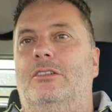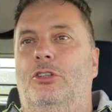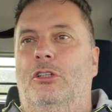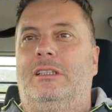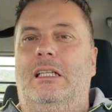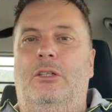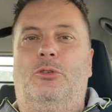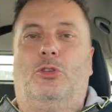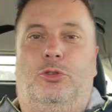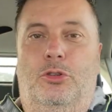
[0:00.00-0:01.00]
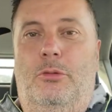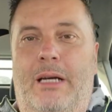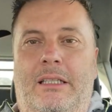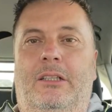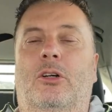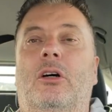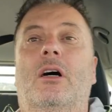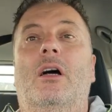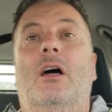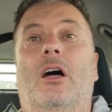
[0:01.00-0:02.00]
sono stato in uno studio medico
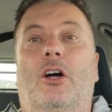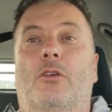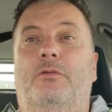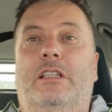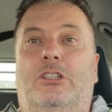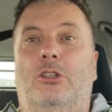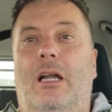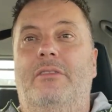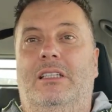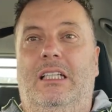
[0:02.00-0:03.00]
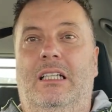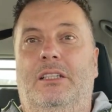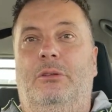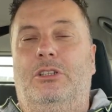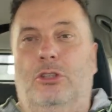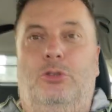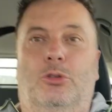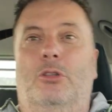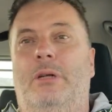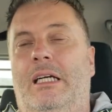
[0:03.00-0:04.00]
e ho visto la vetrina di questo
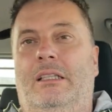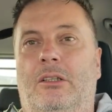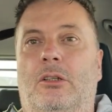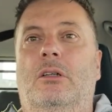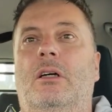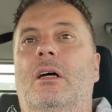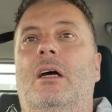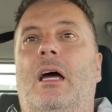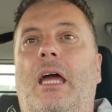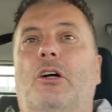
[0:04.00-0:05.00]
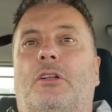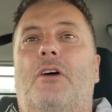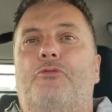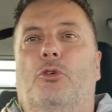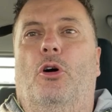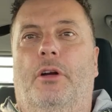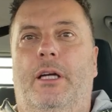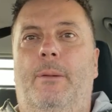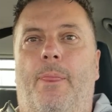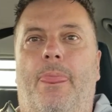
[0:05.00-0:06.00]
studio medico io da fuori